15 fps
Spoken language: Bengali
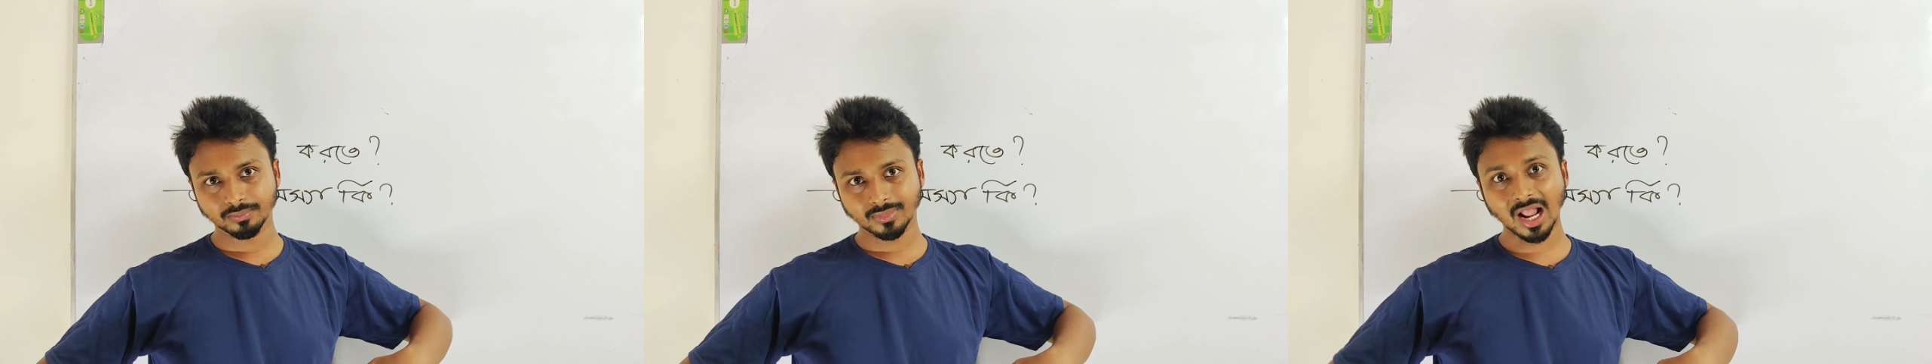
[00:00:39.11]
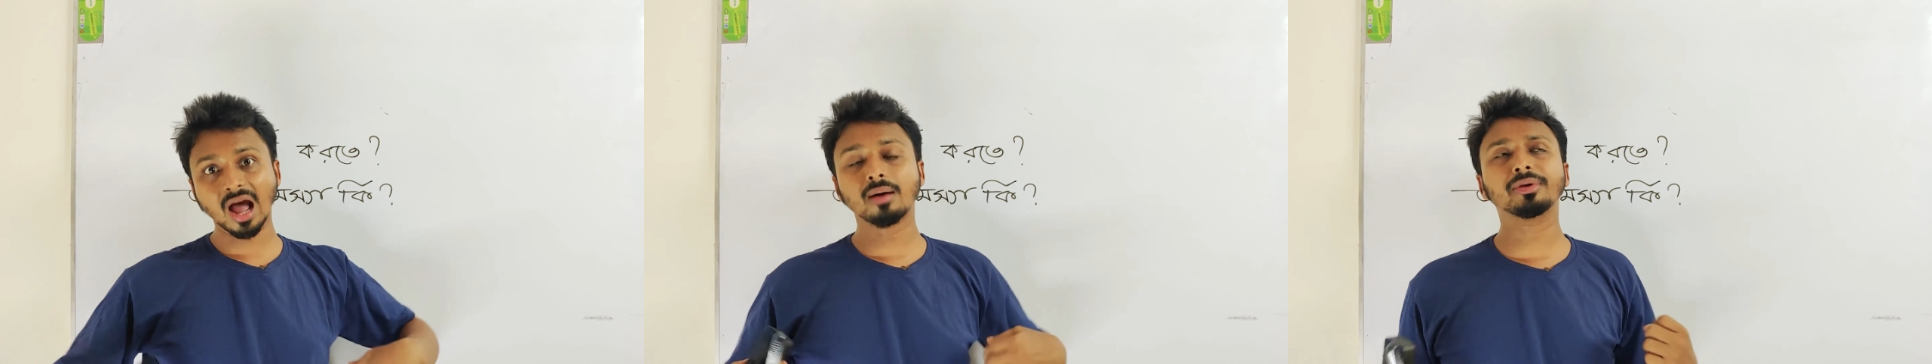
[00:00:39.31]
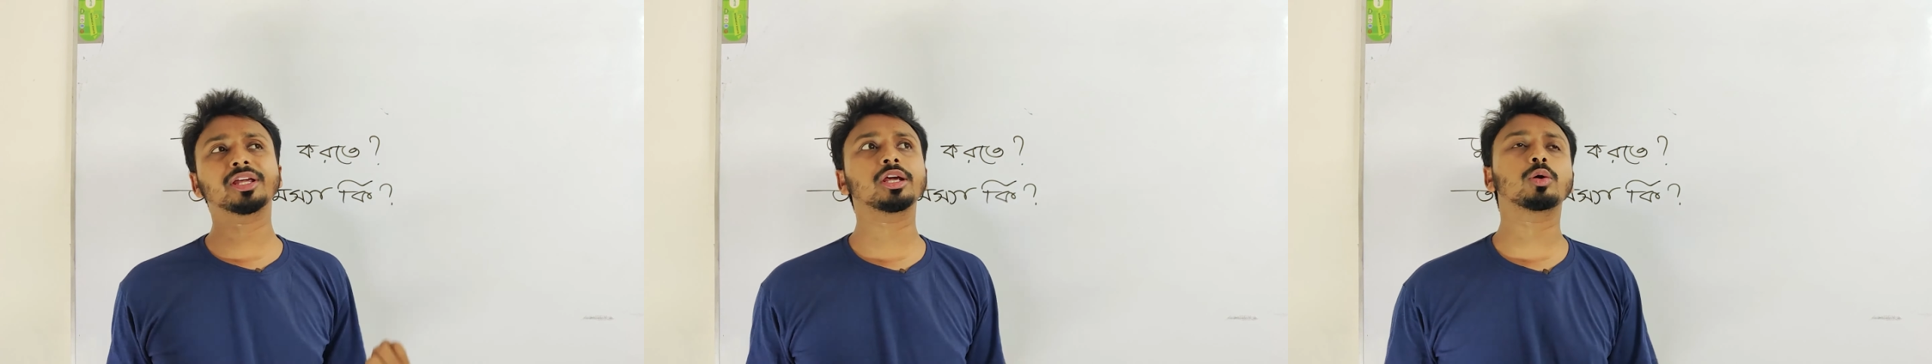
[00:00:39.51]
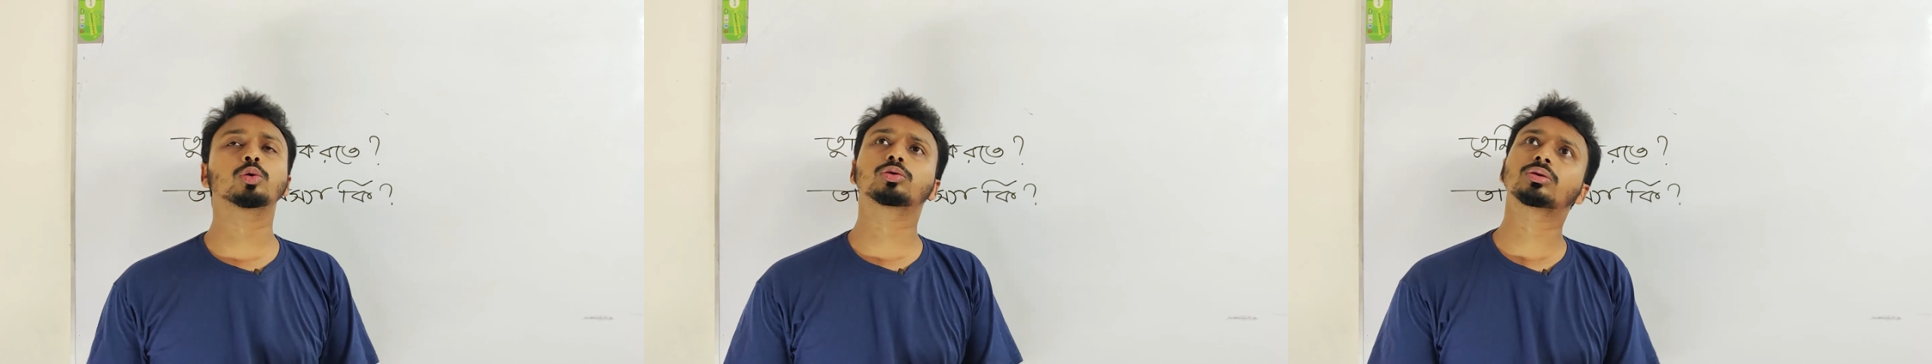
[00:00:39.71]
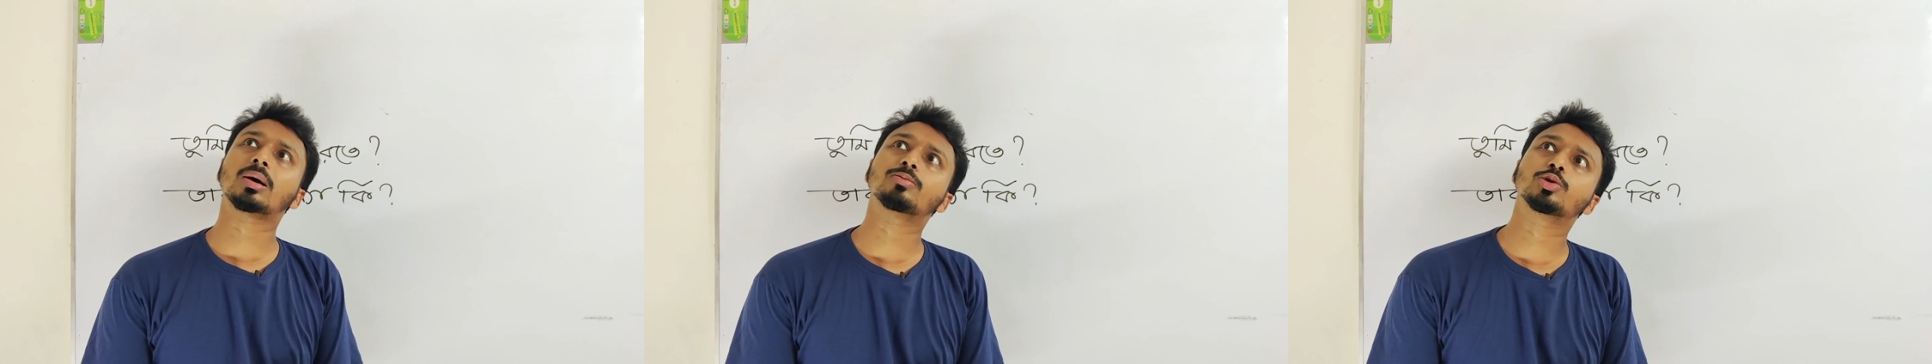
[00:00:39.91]
আমি কি
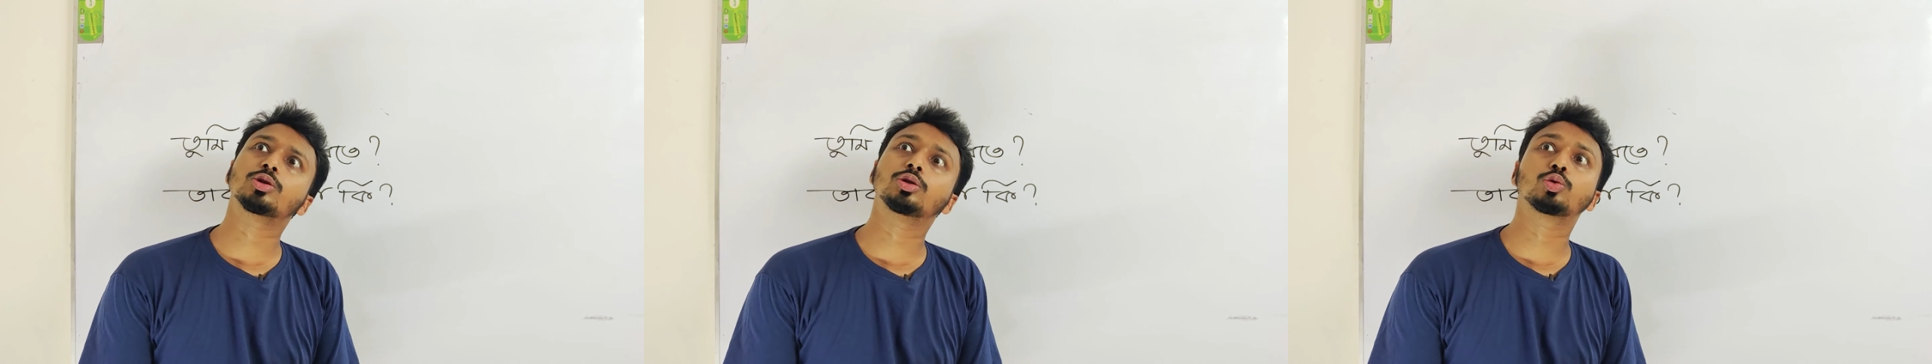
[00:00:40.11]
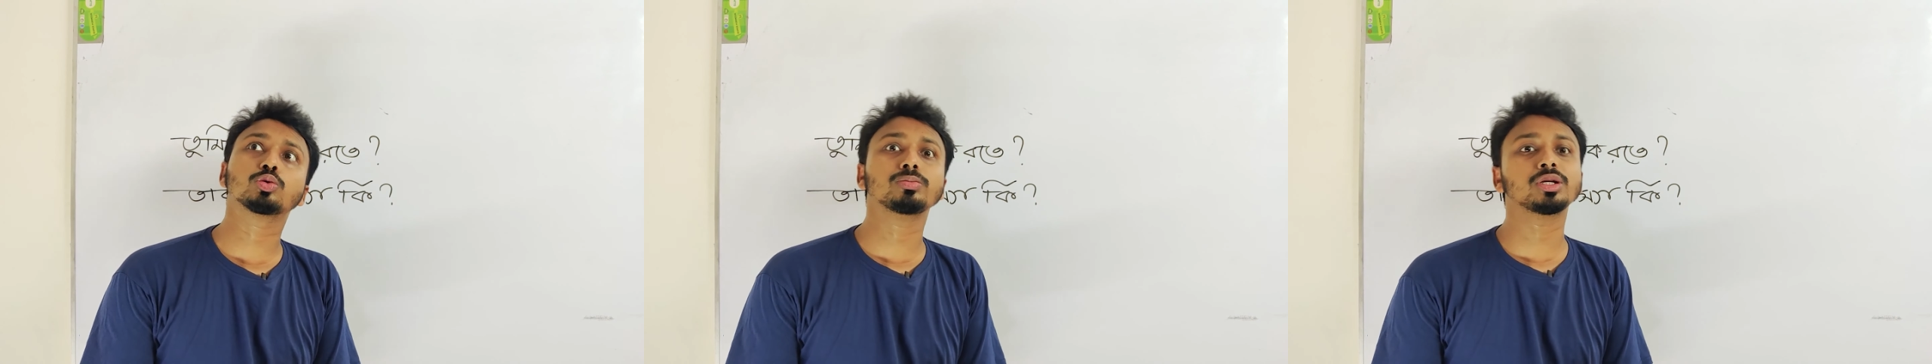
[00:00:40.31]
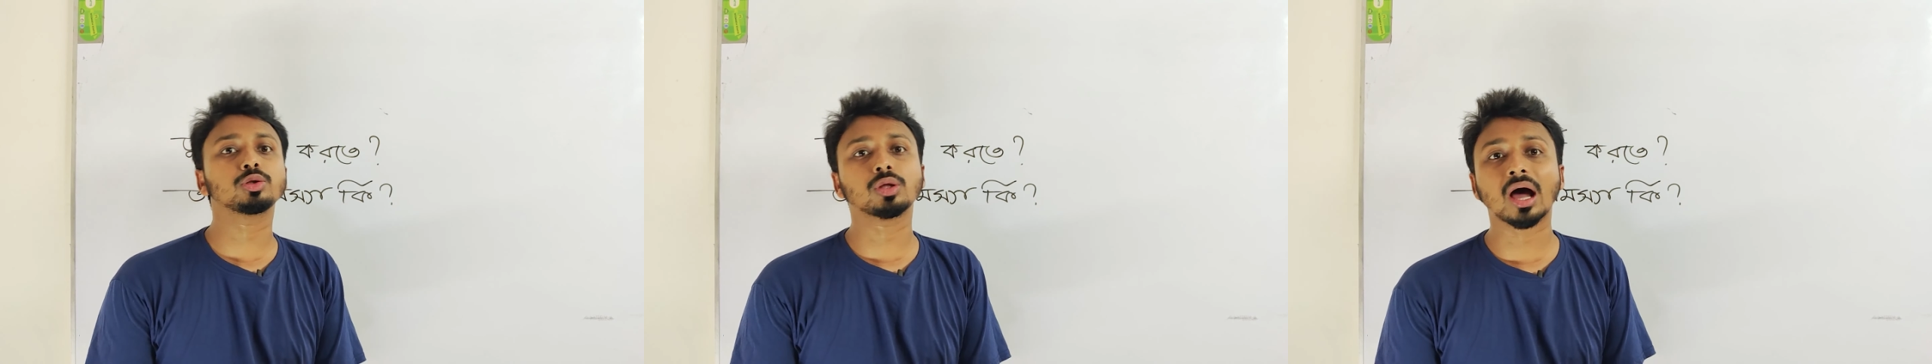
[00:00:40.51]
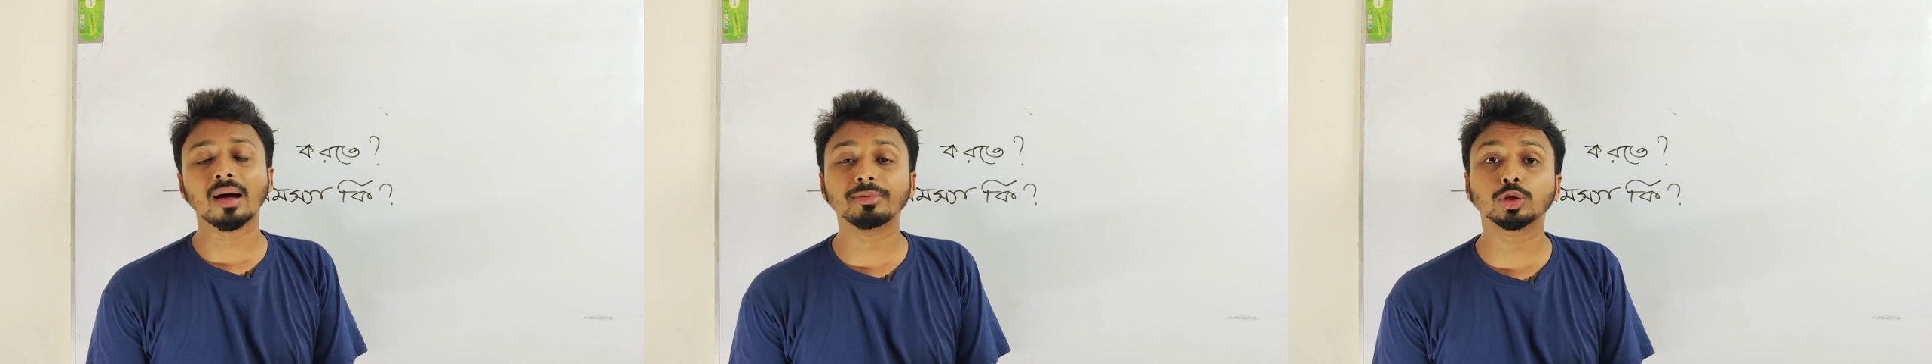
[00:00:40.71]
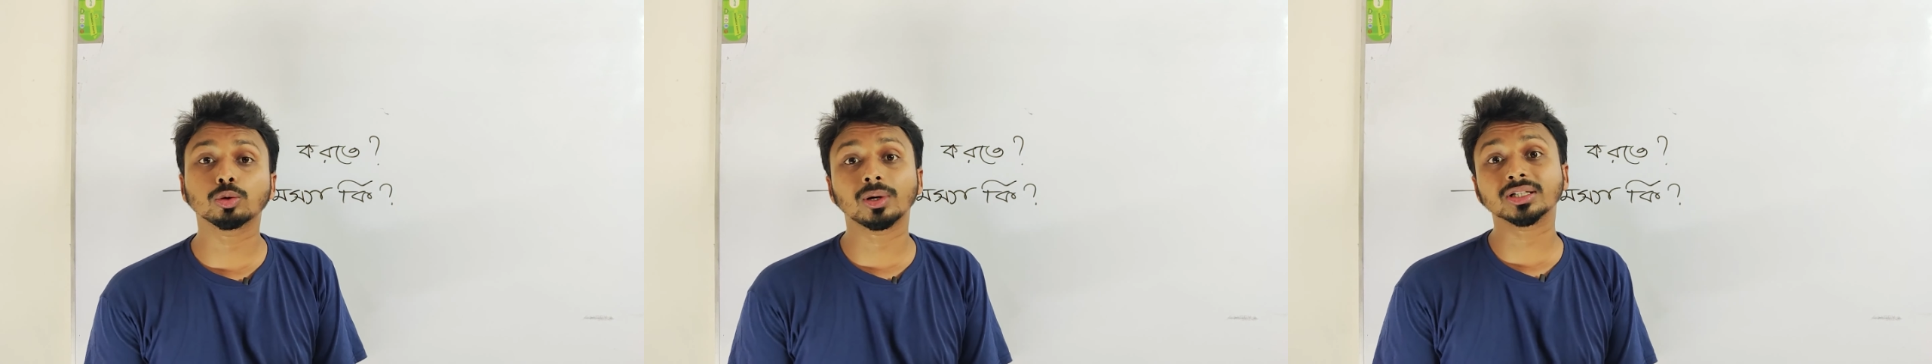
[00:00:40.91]
করতাম যদি তুমি আমি
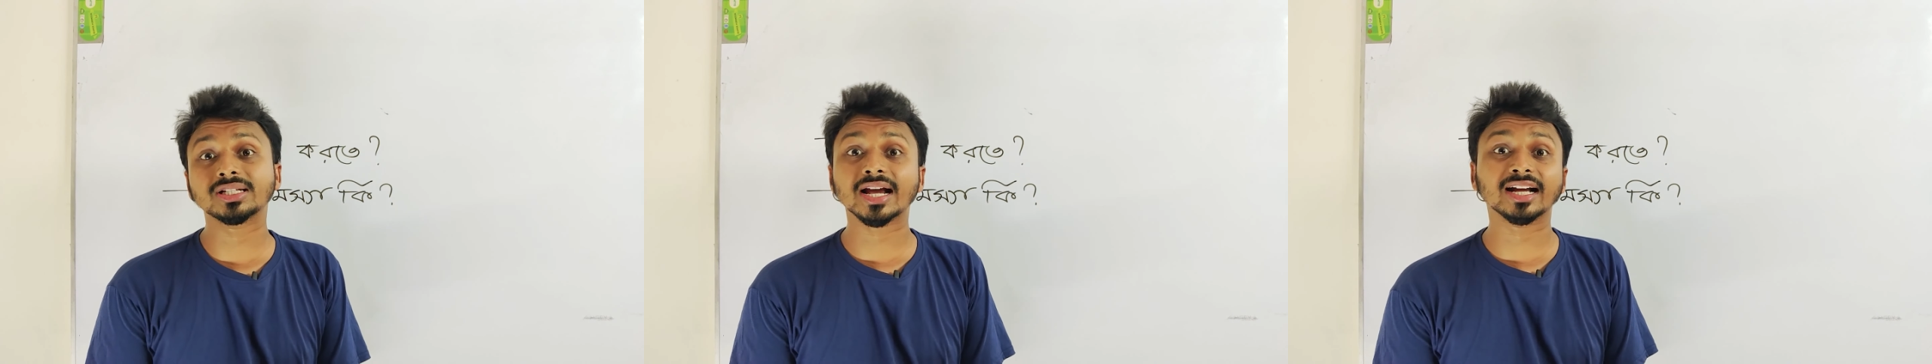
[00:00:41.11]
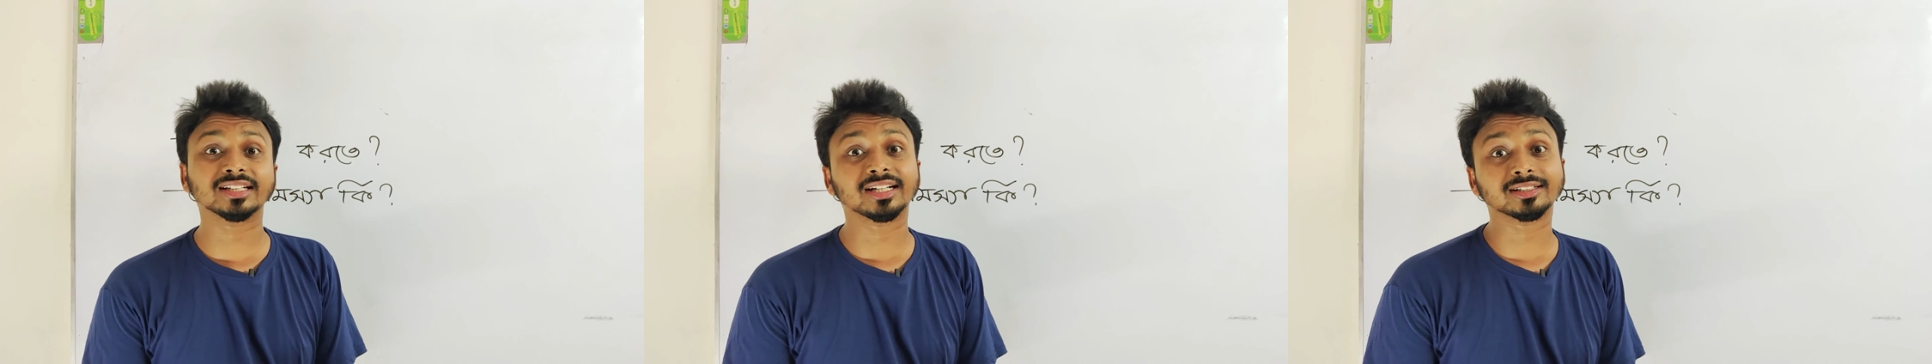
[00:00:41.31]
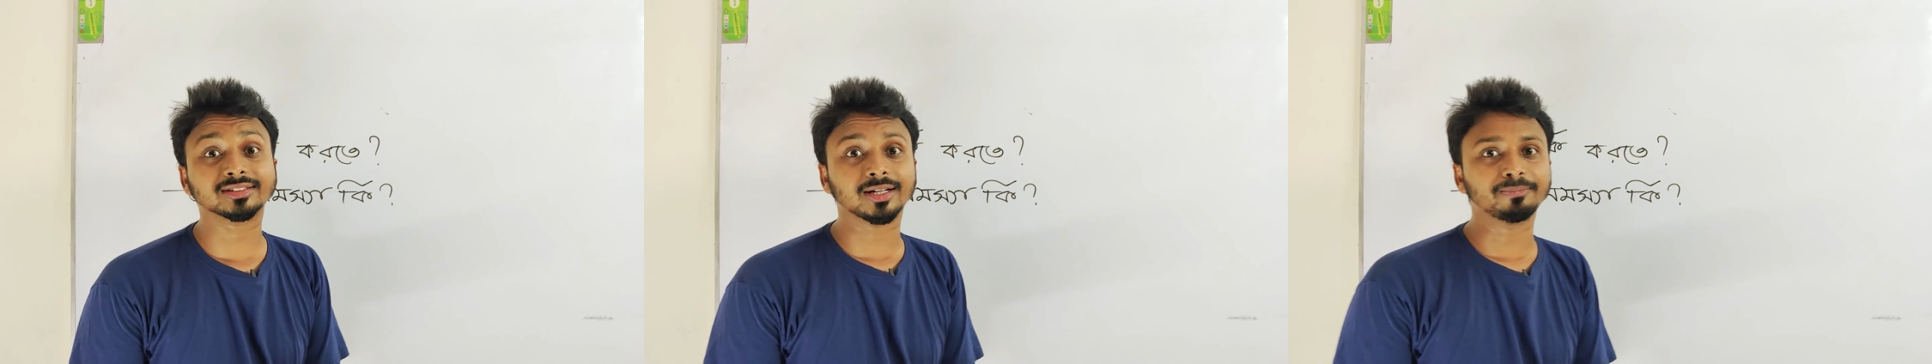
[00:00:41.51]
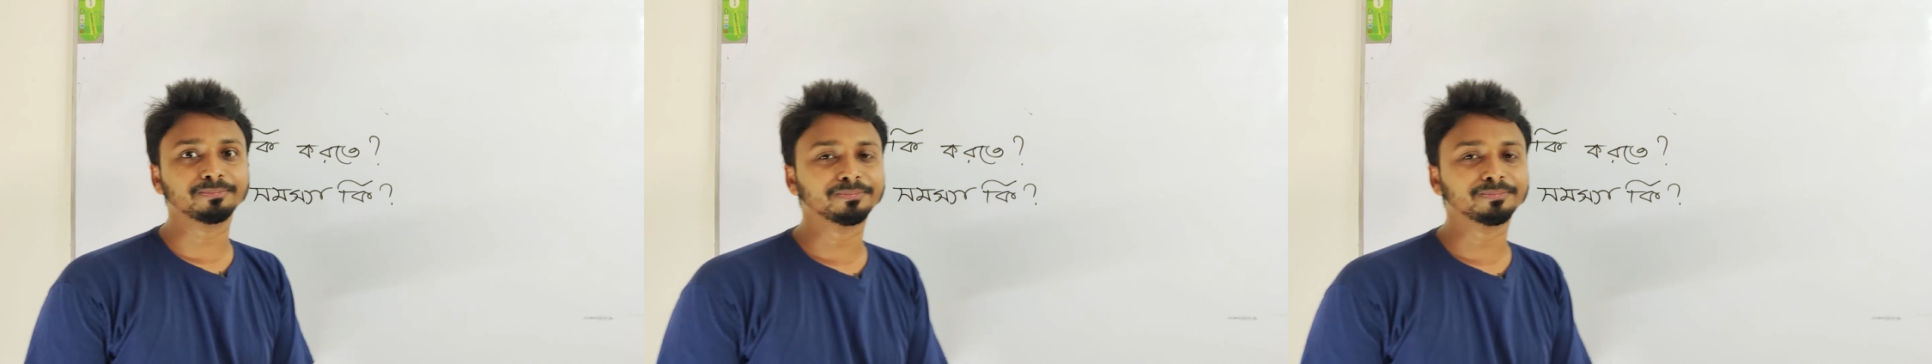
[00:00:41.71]
তোমার জায়গায় থাকতাম